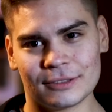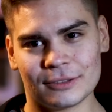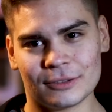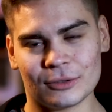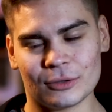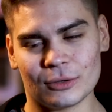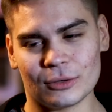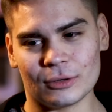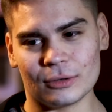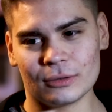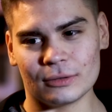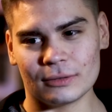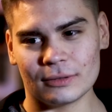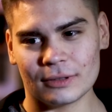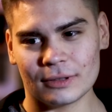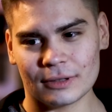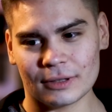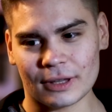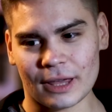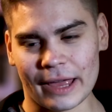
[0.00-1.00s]
Ну,
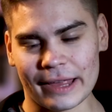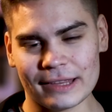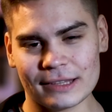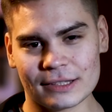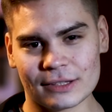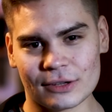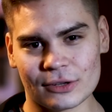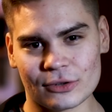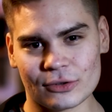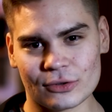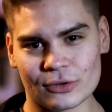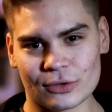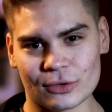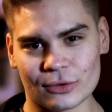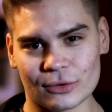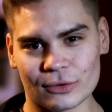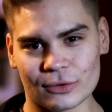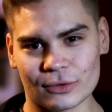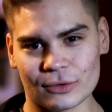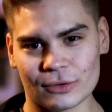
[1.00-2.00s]
я не скажу,
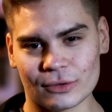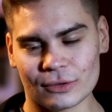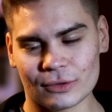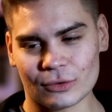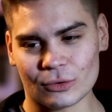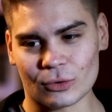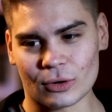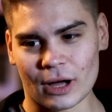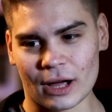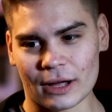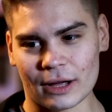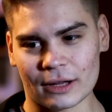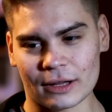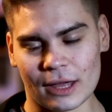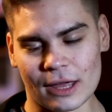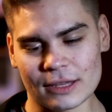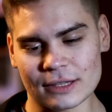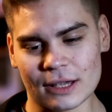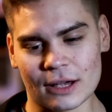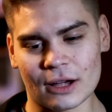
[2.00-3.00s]
что... Ну, как...
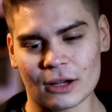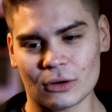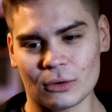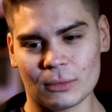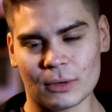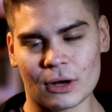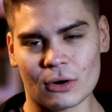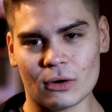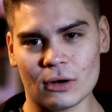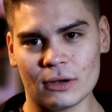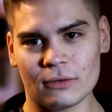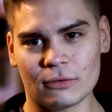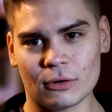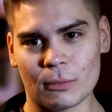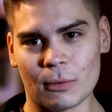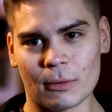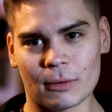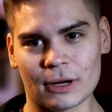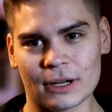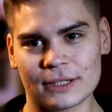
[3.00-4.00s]
Я не знаю, какая у меня роль. В
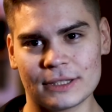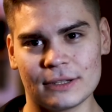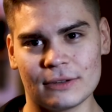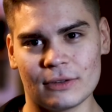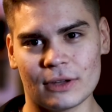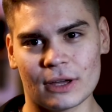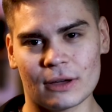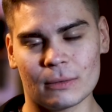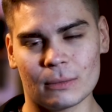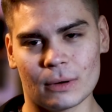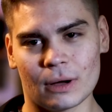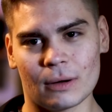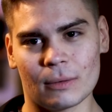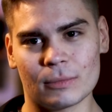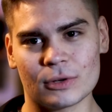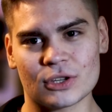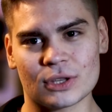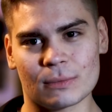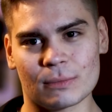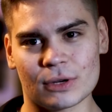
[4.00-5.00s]
любом коллективе я
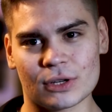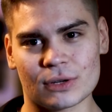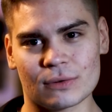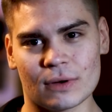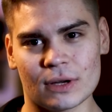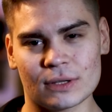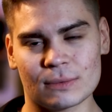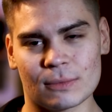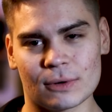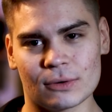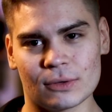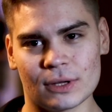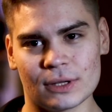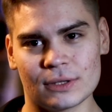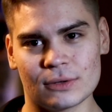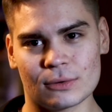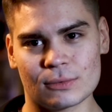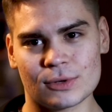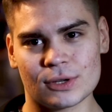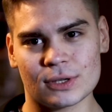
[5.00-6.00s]
обычно приживаюсь, могу
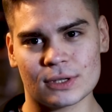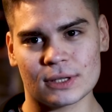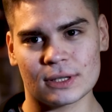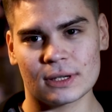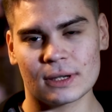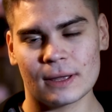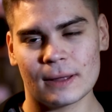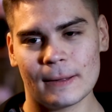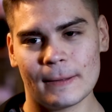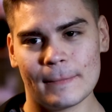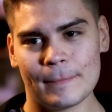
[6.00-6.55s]
найти общий язык.